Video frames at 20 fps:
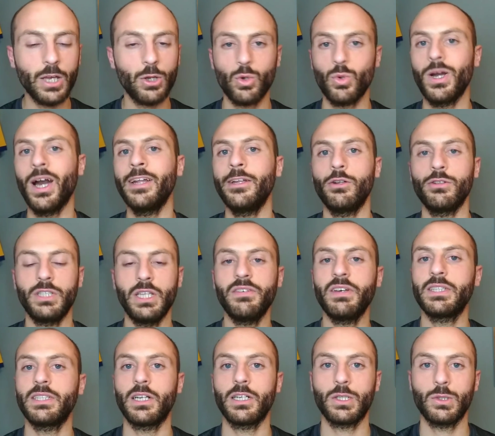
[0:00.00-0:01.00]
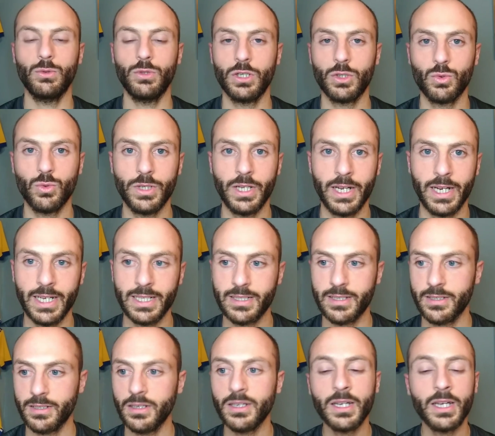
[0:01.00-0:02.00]
Rugani non deve andare a chiudere su
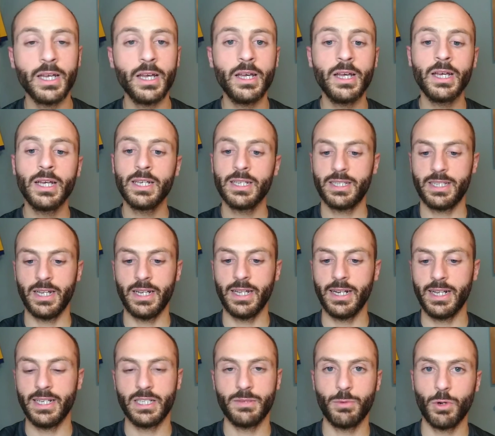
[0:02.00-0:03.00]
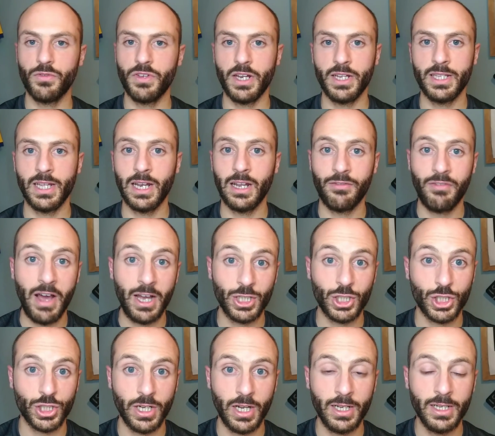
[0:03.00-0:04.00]
Neres se Neres proviene dalla
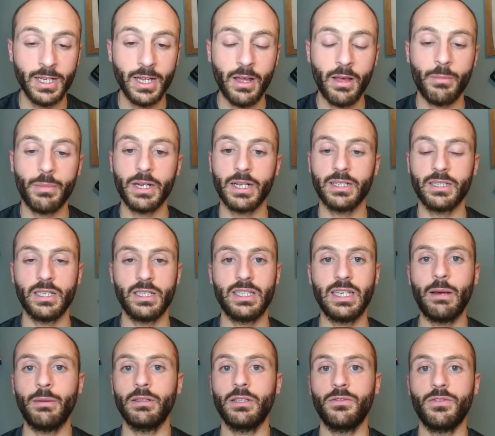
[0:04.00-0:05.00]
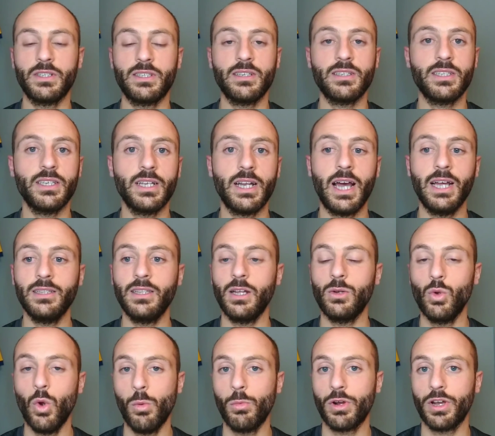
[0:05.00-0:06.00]
fascia, perché se siamo a difesa schierata,
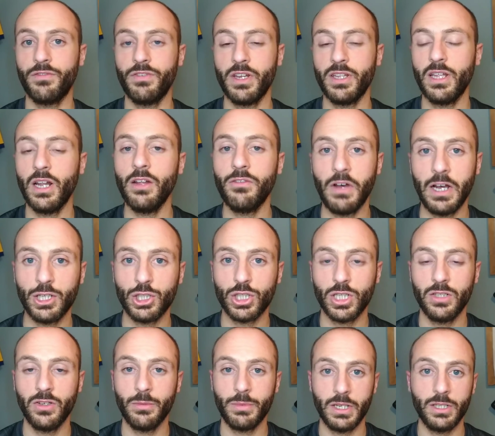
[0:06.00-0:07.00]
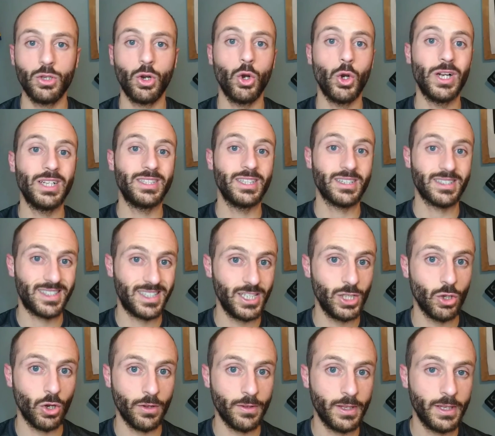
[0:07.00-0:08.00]
l'uomo che viene dalla fascia deve prenderlo il
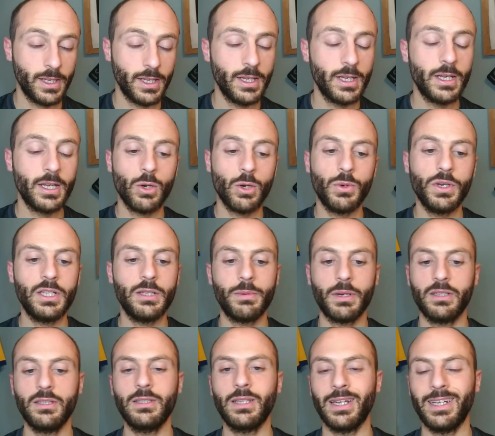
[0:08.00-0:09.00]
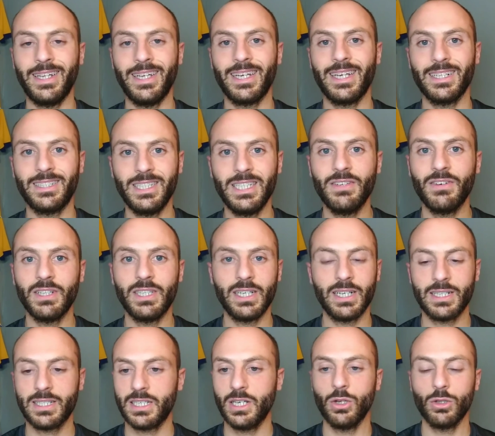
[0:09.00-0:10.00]
terzino. Quindi partita negativa di
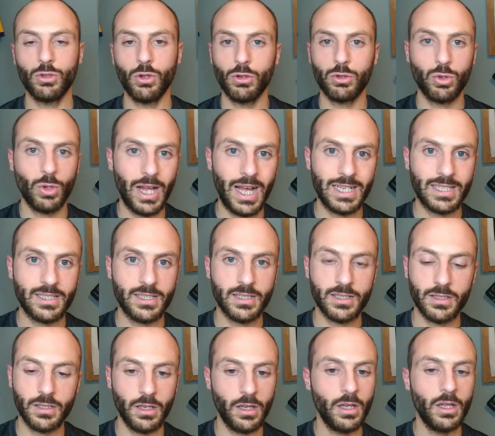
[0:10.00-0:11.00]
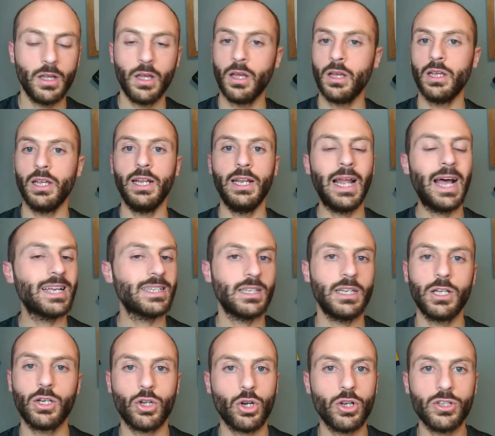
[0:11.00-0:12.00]
Cancelo tolto l'assist. Il, la-
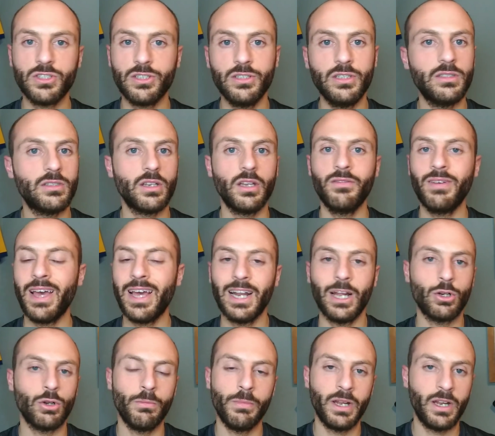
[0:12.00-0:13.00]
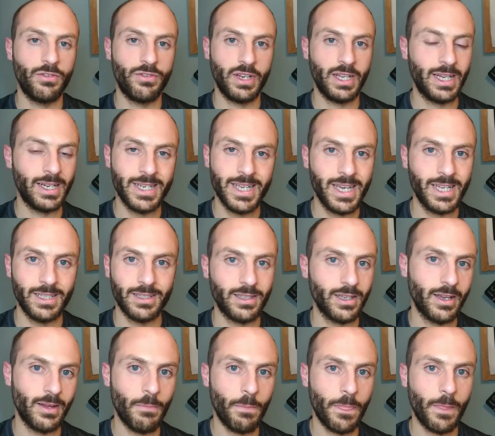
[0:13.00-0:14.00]
il cross di Trivela non me ne frega
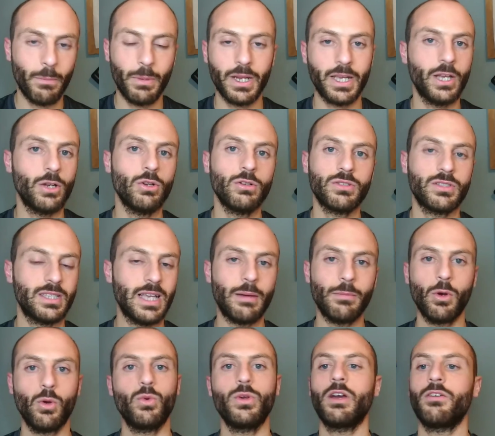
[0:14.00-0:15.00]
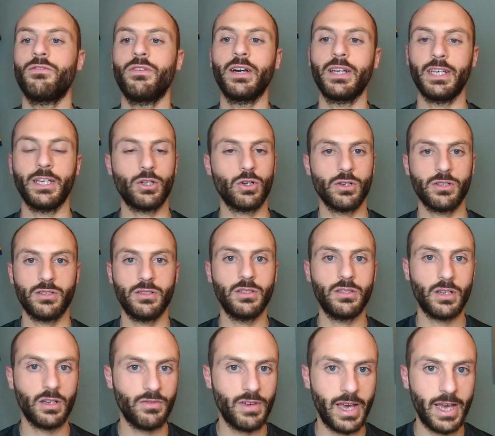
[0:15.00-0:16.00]
niente, perché non stiamo qui a fare i cross
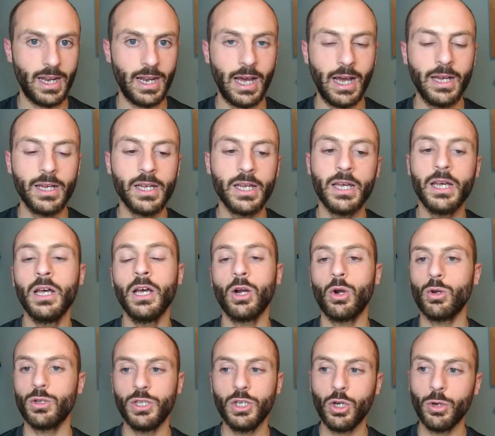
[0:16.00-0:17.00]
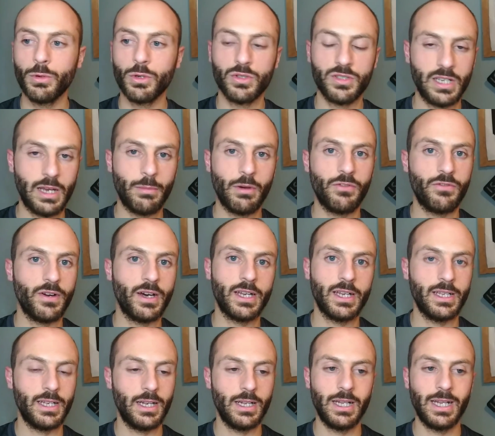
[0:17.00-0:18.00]
di Trivela Così come non stiamo a
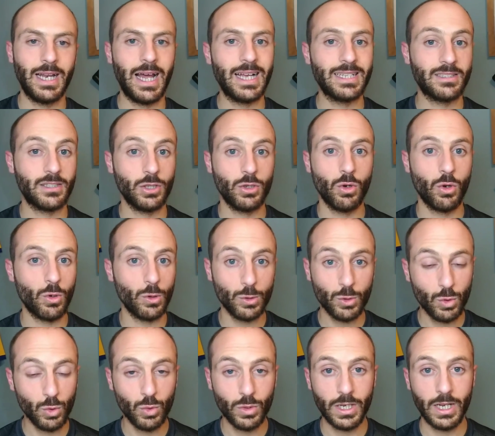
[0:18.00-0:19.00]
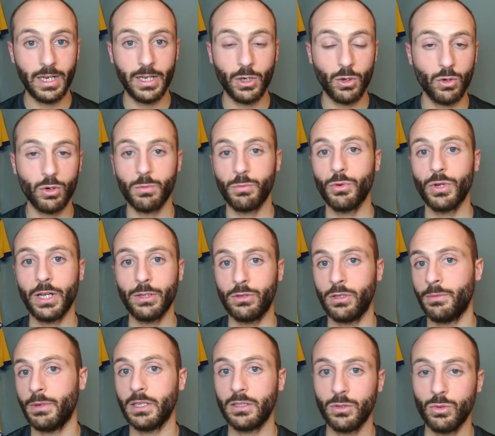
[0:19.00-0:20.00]
fare l'elastico con tunnel
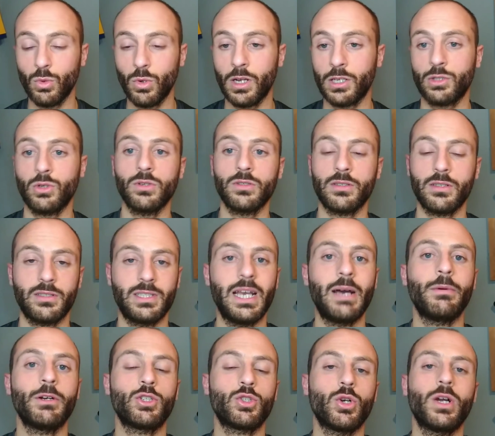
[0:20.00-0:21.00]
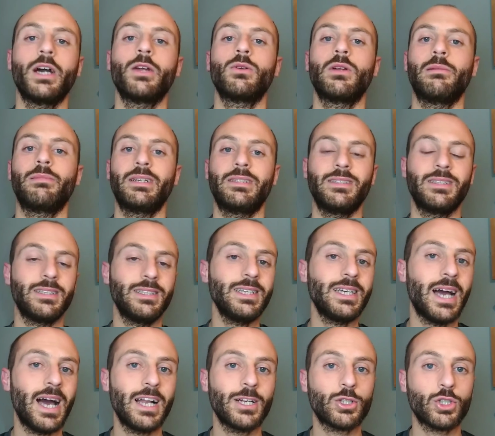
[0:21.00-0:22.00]
incorporato da parte di Douglas Costa, stiamo a giocare una partita di
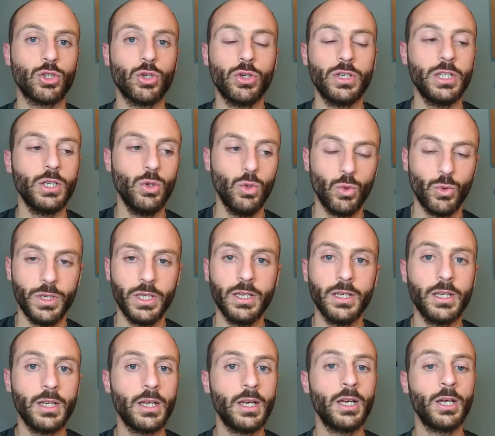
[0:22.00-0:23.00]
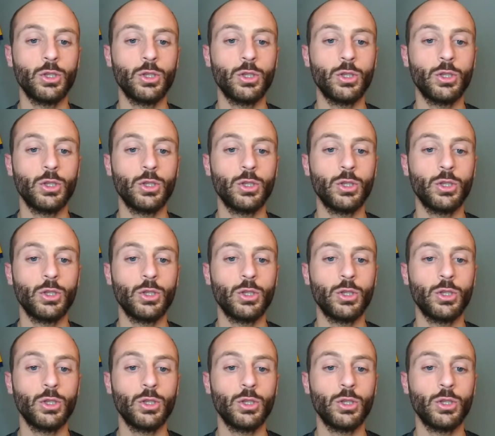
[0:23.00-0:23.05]
calcio in cui